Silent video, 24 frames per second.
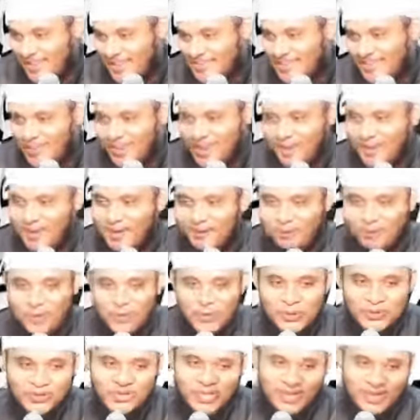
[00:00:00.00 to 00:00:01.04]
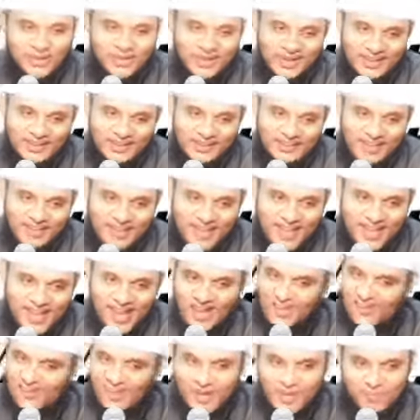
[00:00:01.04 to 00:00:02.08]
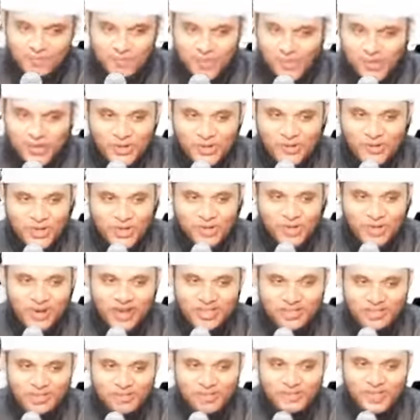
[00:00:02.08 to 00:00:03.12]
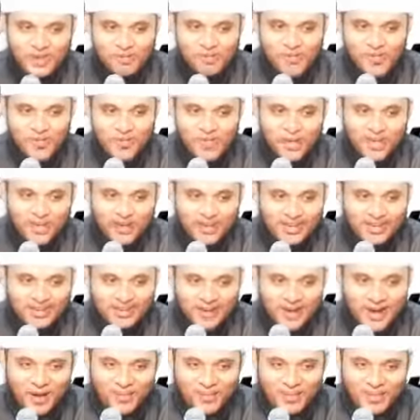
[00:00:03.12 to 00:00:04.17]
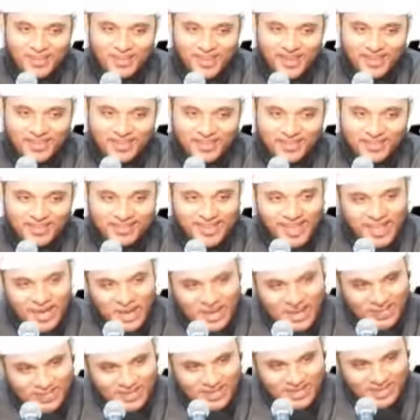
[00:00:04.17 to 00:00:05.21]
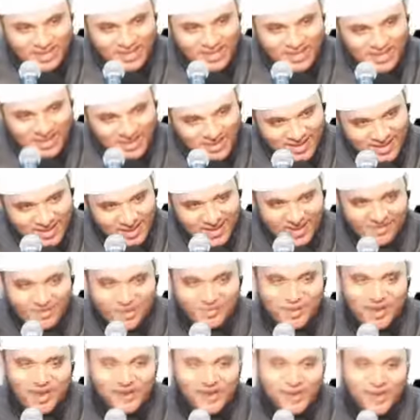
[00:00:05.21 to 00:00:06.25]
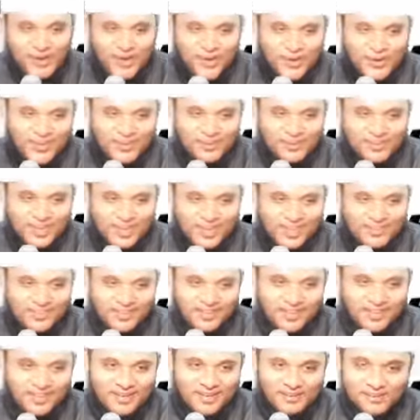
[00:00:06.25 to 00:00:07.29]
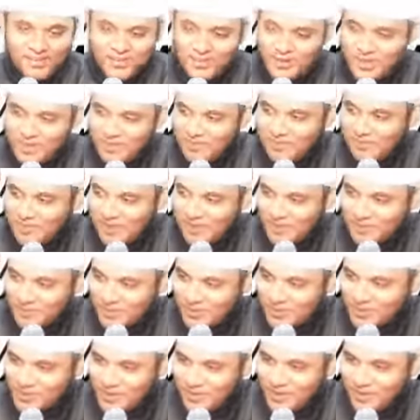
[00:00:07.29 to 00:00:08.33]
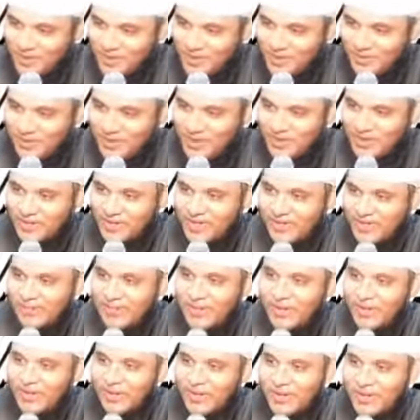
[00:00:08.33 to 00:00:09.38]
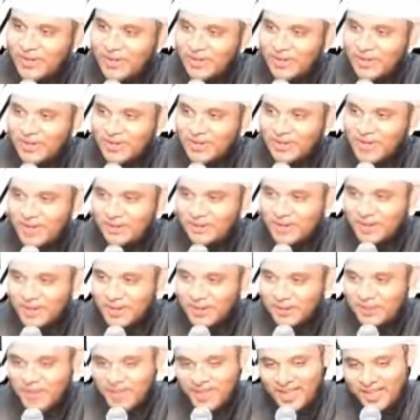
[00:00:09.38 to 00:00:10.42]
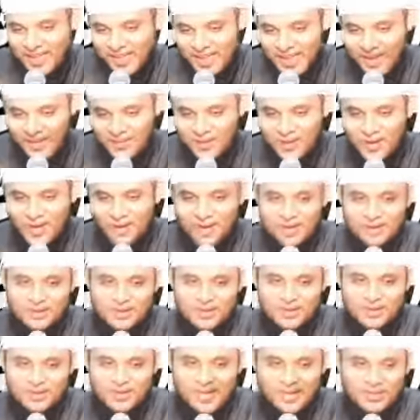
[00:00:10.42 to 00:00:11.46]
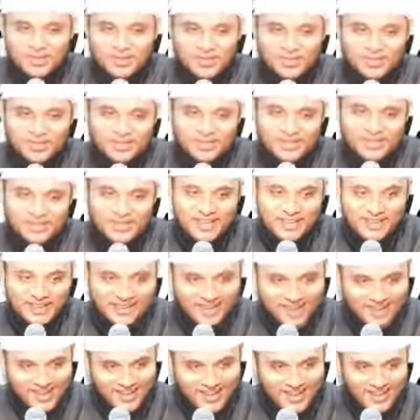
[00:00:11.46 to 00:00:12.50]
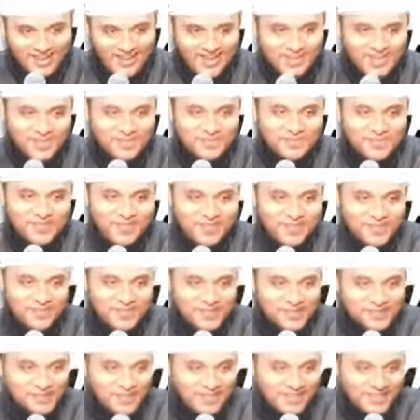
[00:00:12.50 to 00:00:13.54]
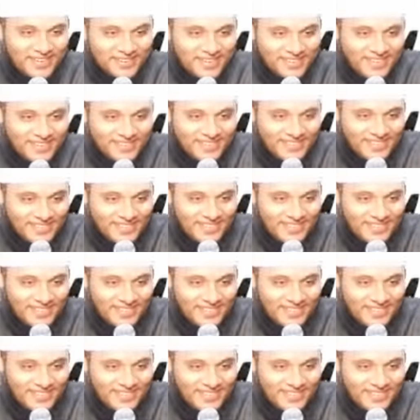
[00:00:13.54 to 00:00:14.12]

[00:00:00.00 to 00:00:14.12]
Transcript: மனிதர்களில் புனிதர் அவர் அவரை போன்று ஒரு மனிதர் இந்த பூமியில இருக்க முடியாது அவர்தான் எல்லா நபிமார்களுக்கும் தலைவர் முஹம்மது முஸ்தபா சொல்லல்லாஹு அலஹி வசல்லம் அவருக்கு பின்னால் வந்து சொன்னார்கள் யா ரஹீம் யா ரஹீம் என்று